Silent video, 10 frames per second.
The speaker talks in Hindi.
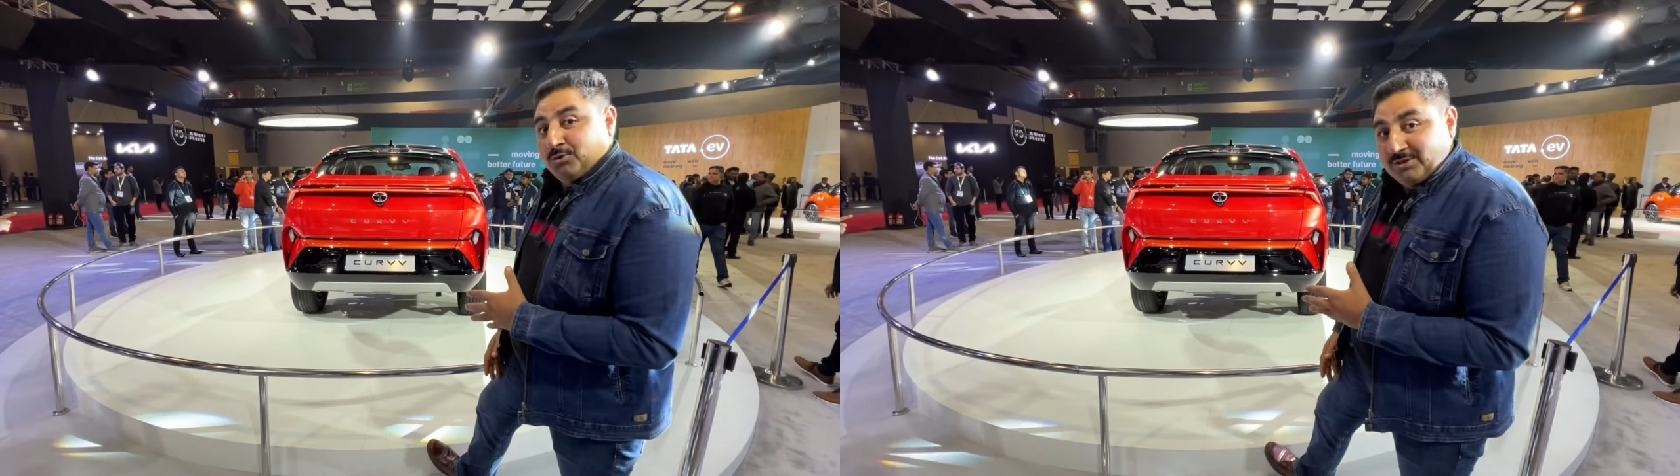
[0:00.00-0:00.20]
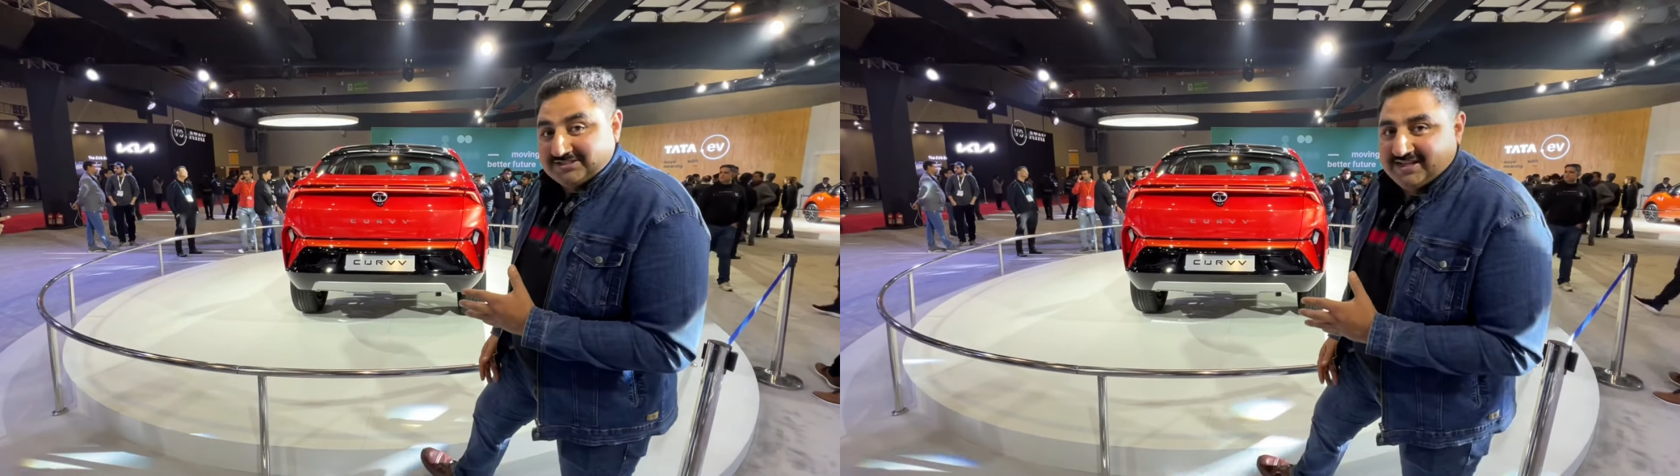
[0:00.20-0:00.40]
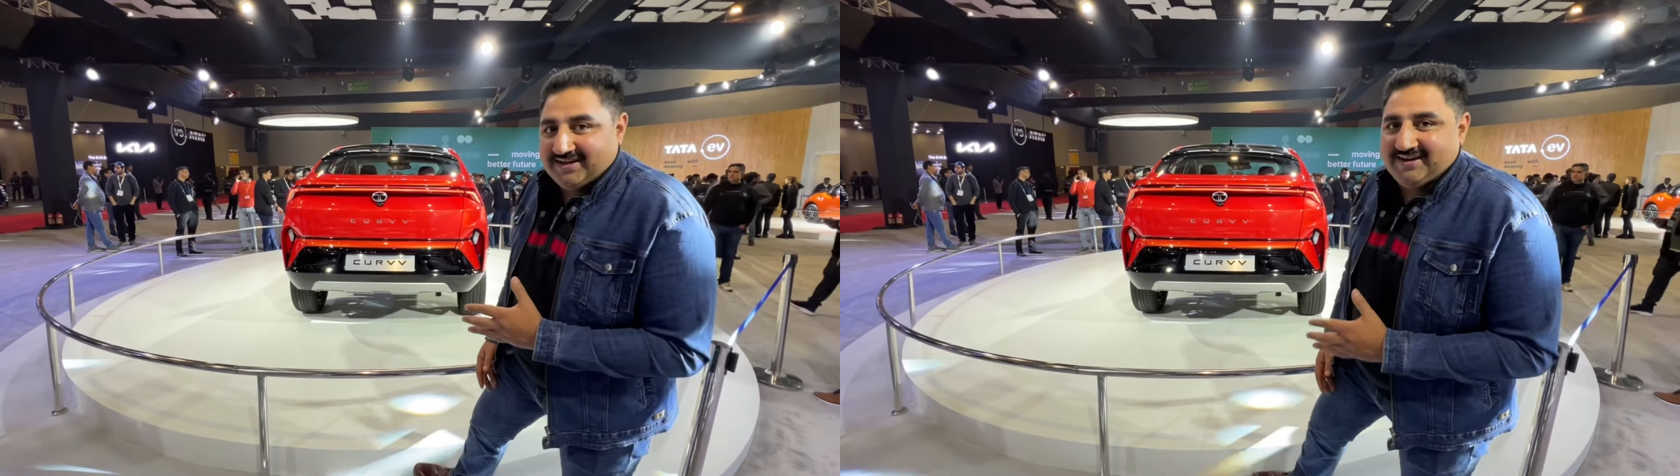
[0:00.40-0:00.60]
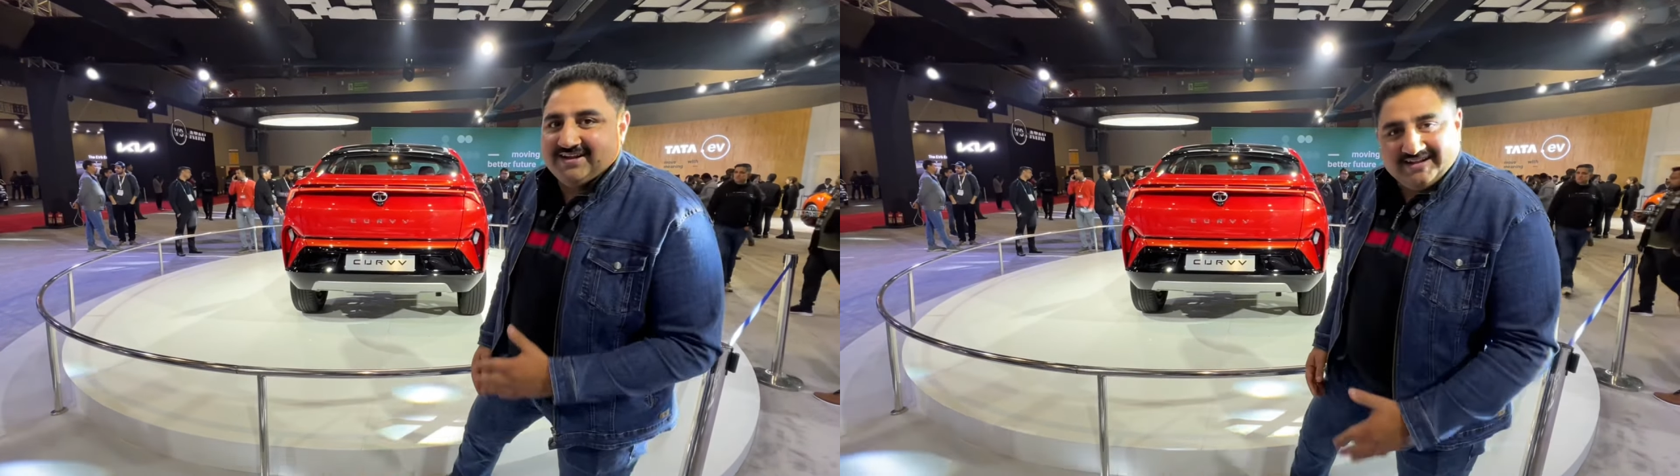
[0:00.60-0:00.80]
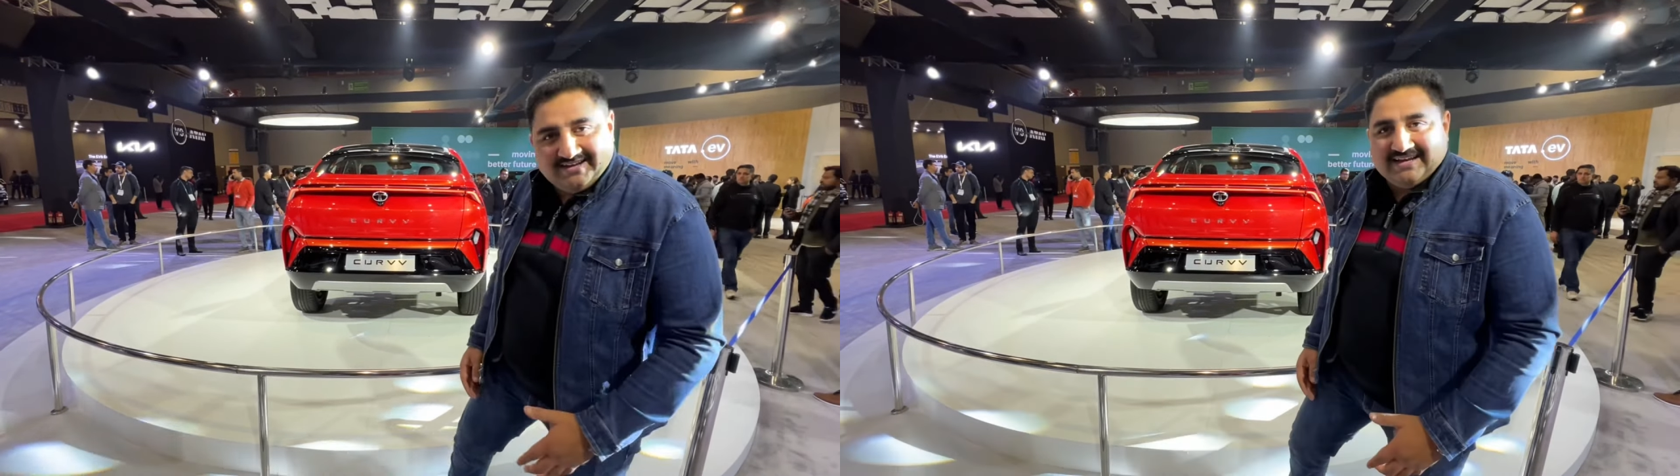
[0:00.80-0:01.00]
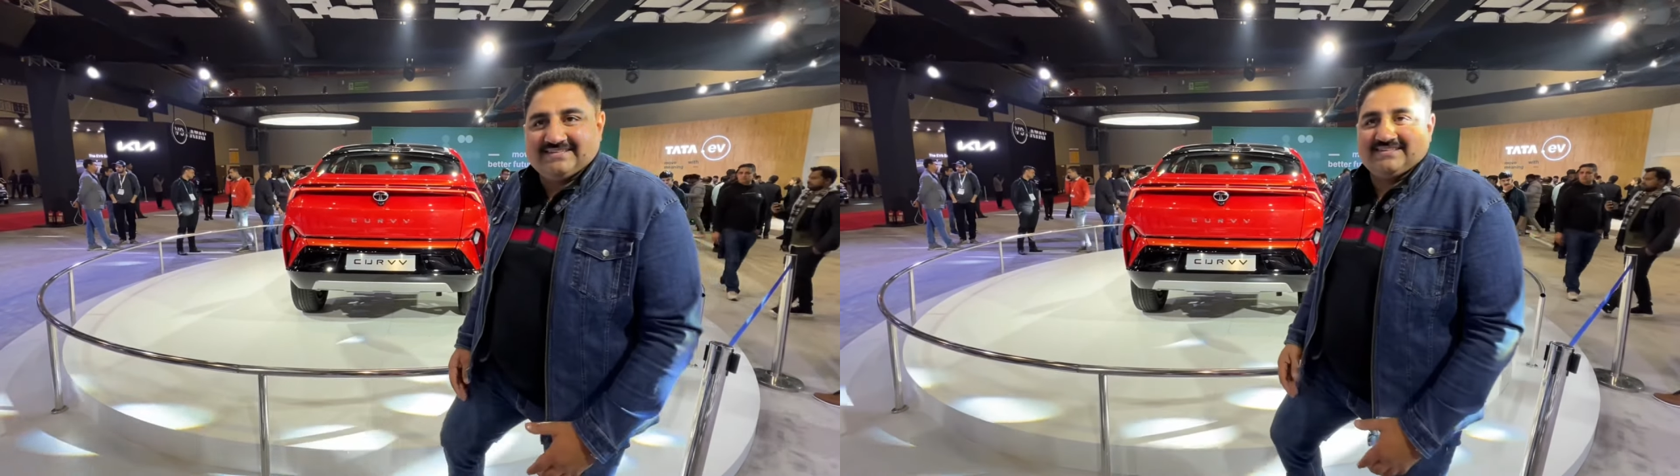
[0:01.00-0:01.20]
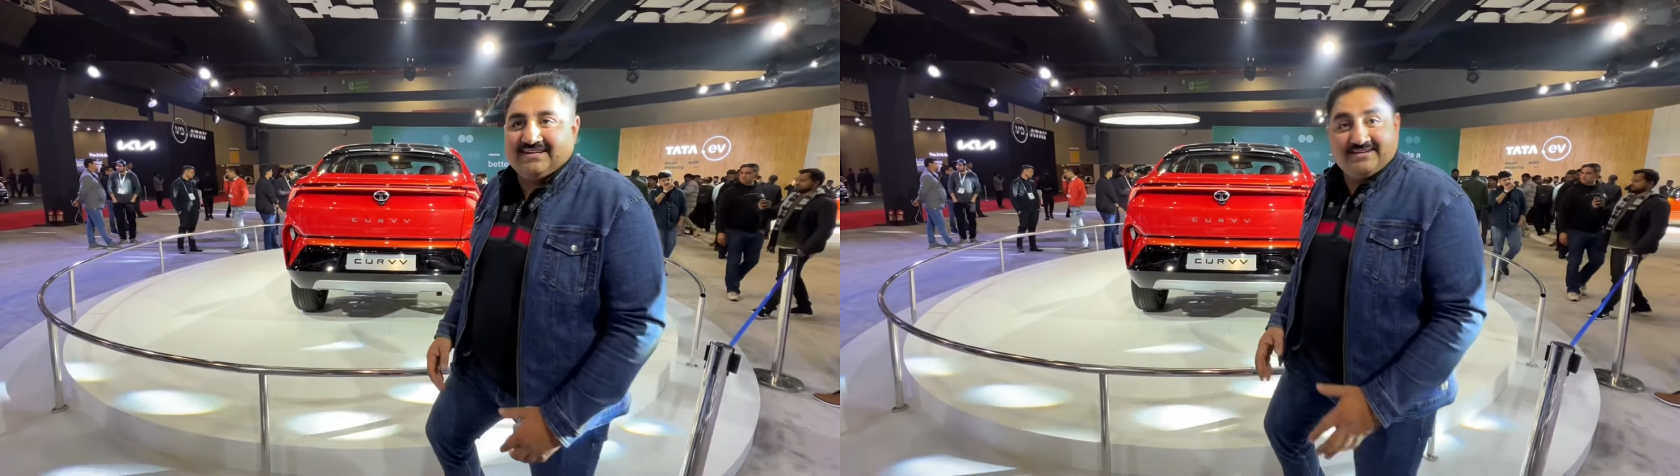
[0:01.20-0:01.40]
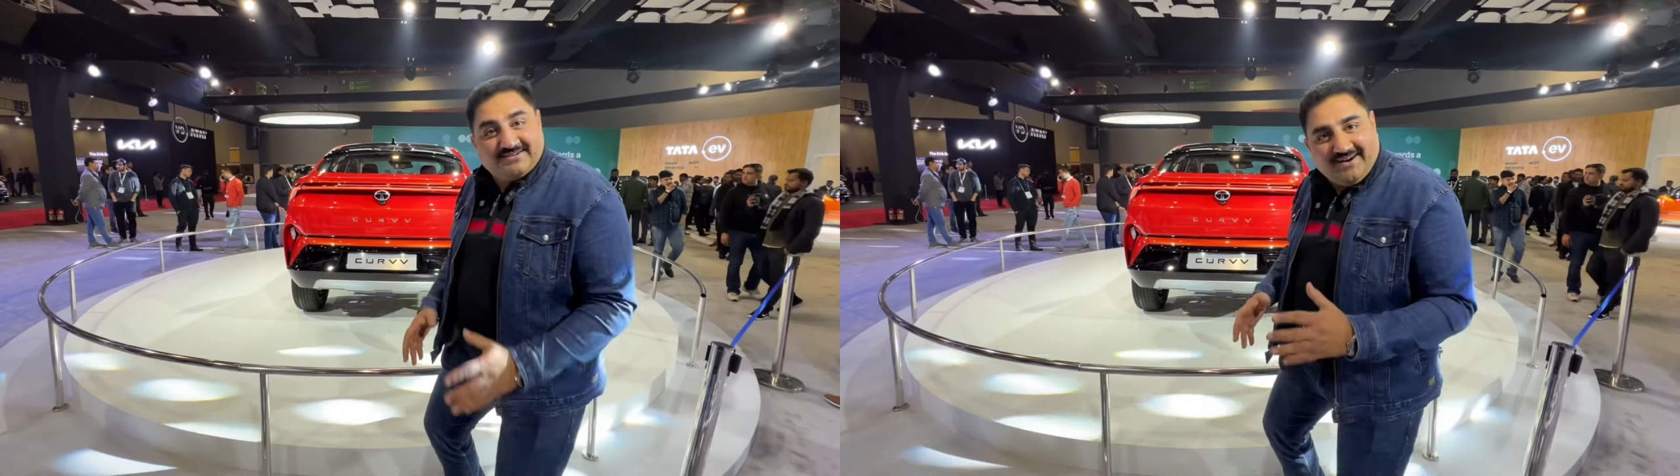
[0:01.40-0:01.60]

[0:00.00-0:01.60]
उरस लग रही है नहीं कह सकते हैं